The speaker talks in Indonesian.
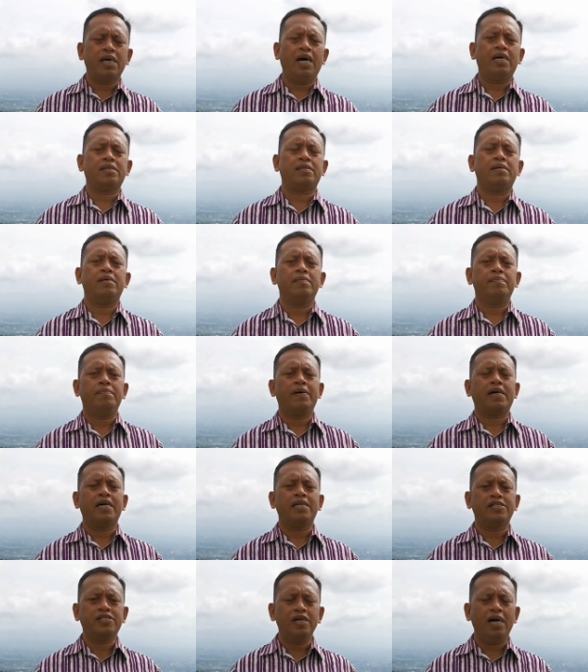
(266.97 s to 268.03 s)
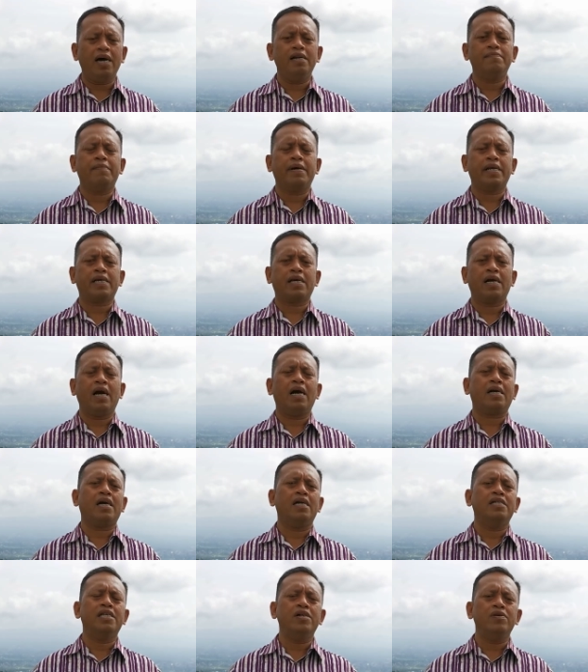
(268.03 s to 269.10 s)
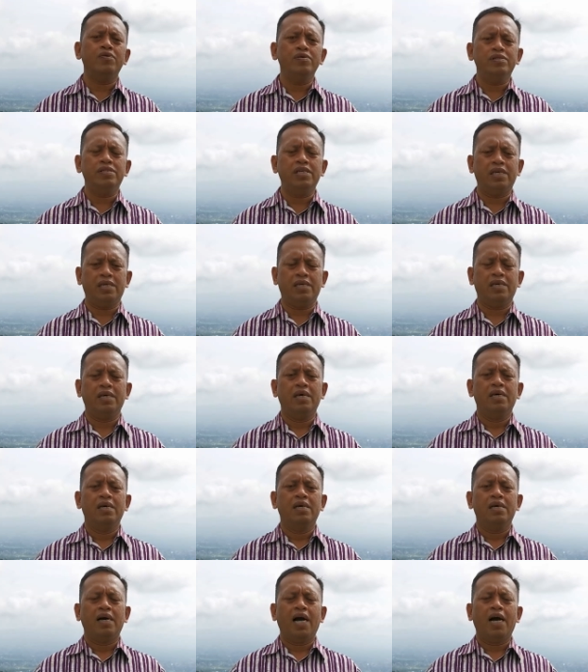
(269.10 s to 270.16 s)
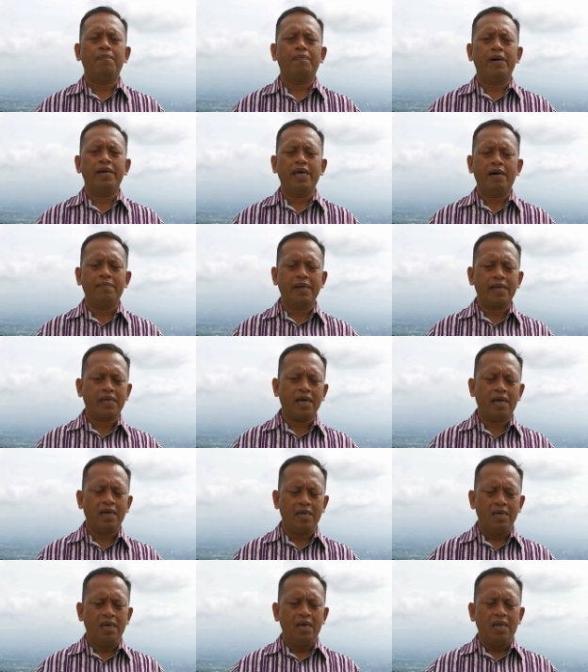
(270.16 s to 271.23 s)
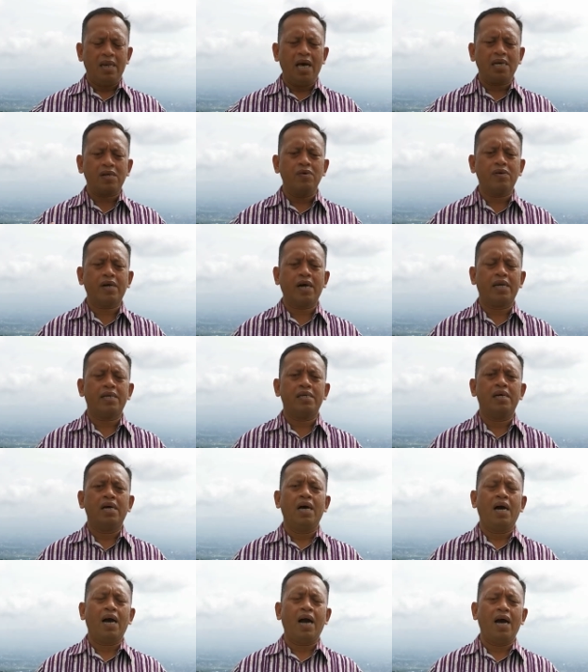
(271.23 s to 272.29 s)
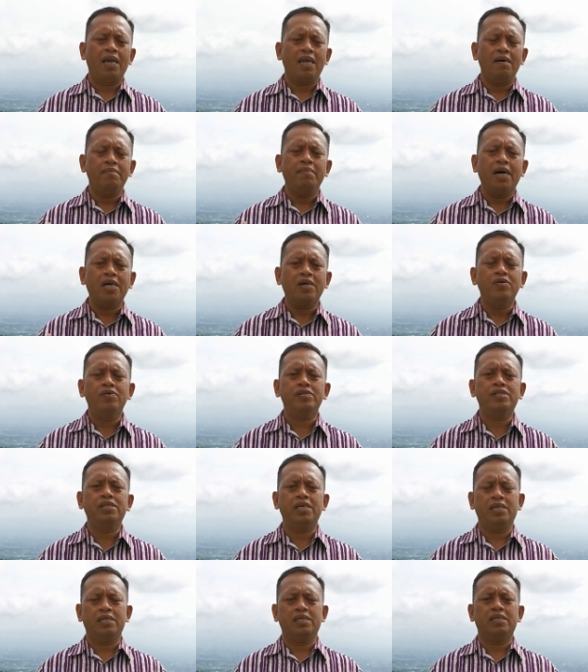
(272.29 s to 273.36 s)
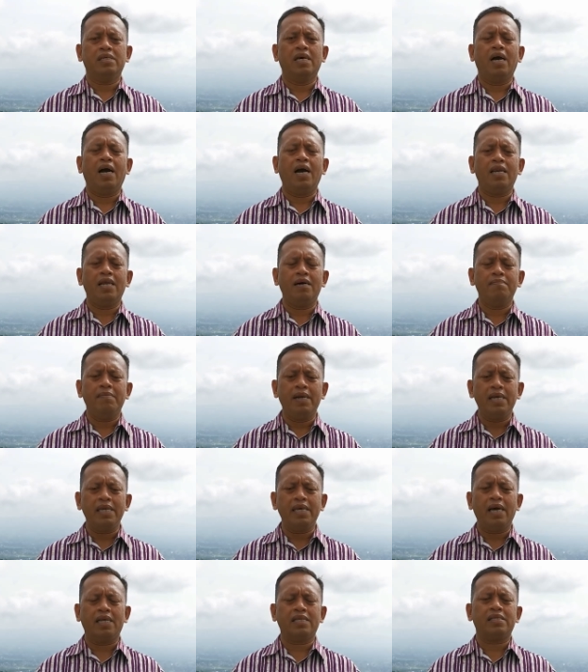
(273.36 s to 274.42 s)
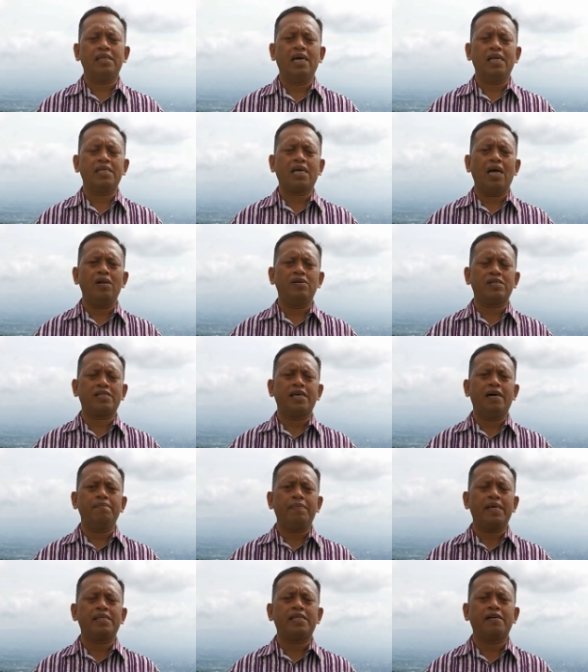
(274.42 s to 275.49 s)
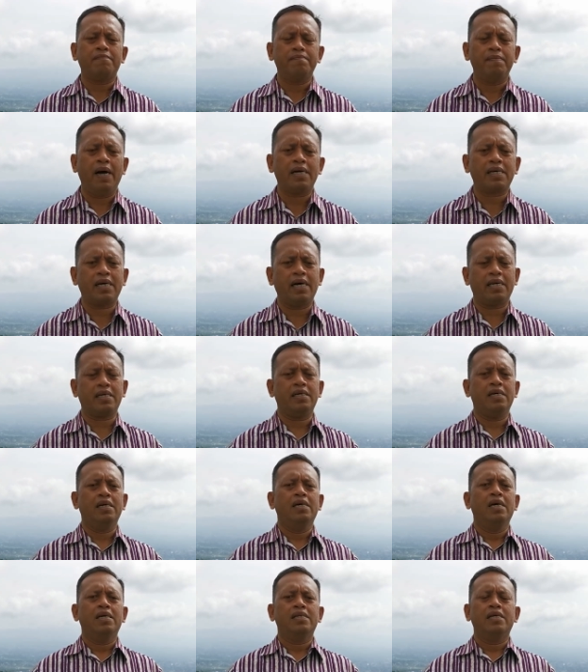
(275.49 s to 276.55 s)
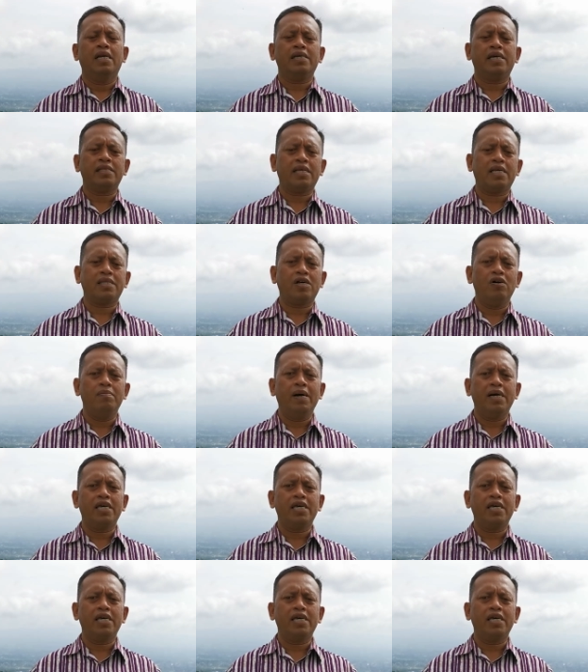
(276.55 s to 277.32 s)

saat pekerjaan mereka akan diuji. Apa yang mereka lakukan Allah menguji, ya Allah melihat dan kalau sampai terbakar dan kita tahu